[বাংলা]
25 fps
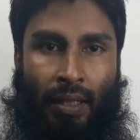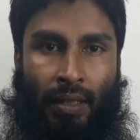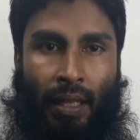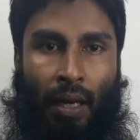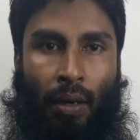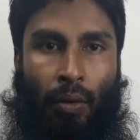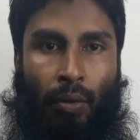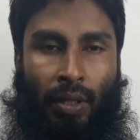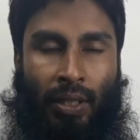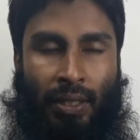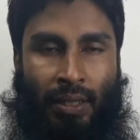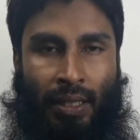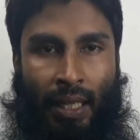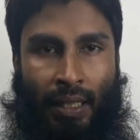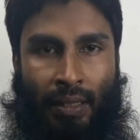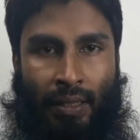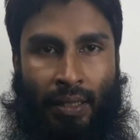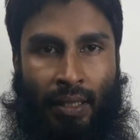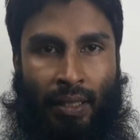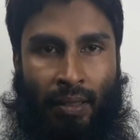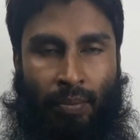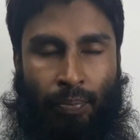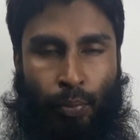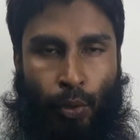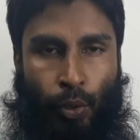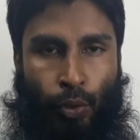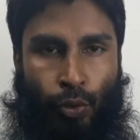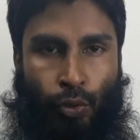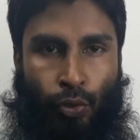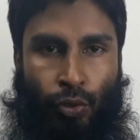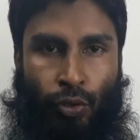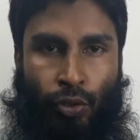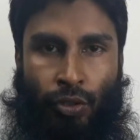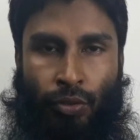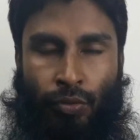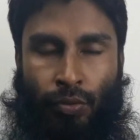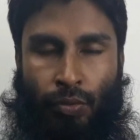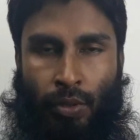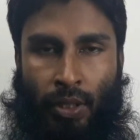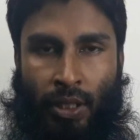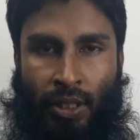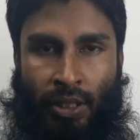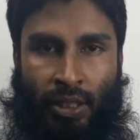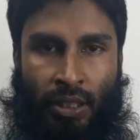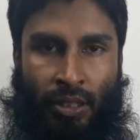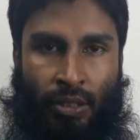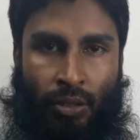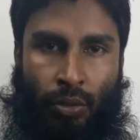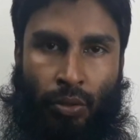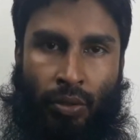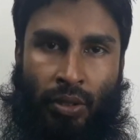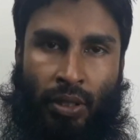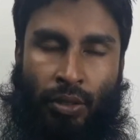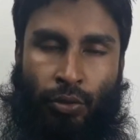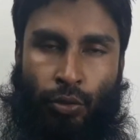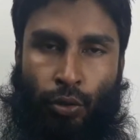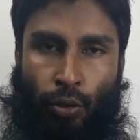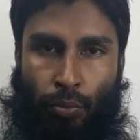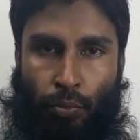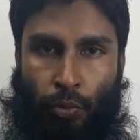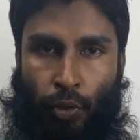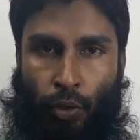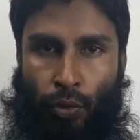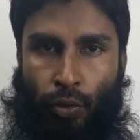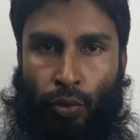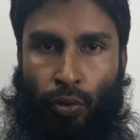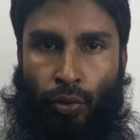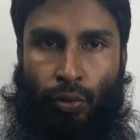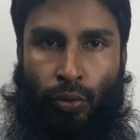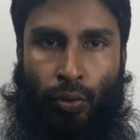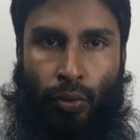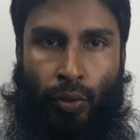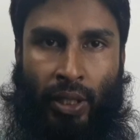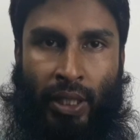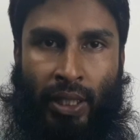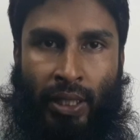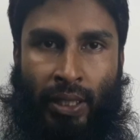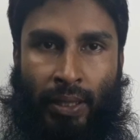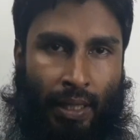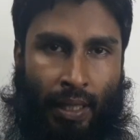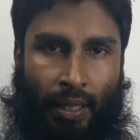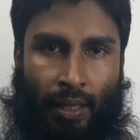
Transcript: তাহলে তাদের প্রজননের ফলে যে সন্তান জন্মগ্রহণ করে